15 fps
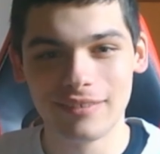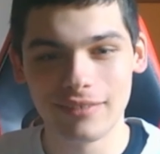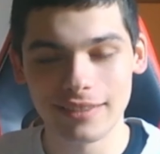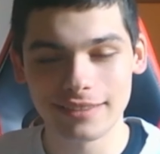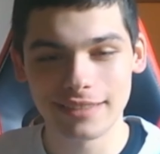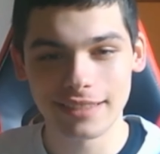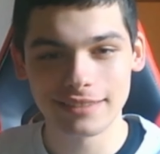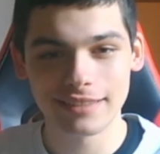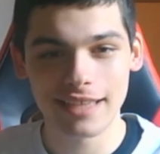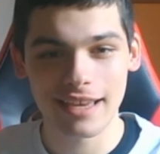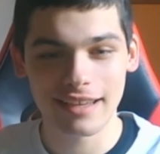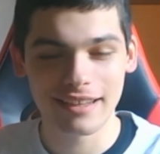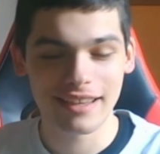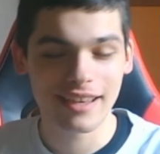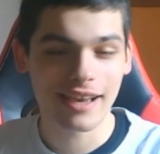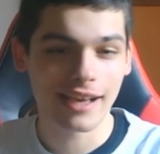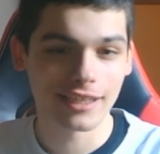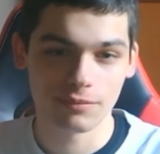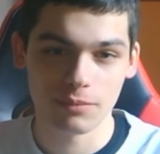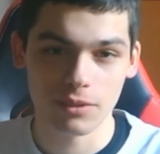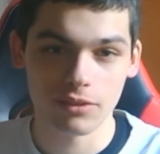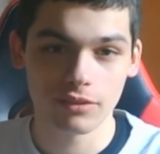questa serie,
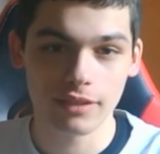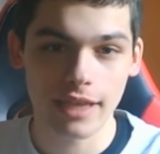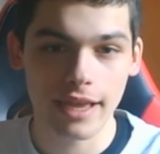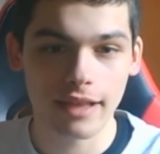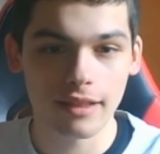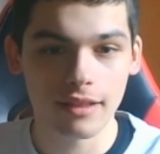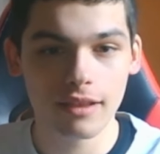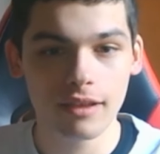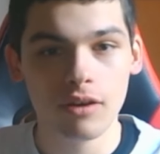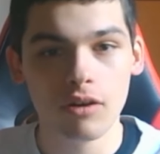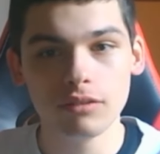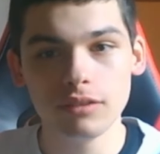Aspin Hotel,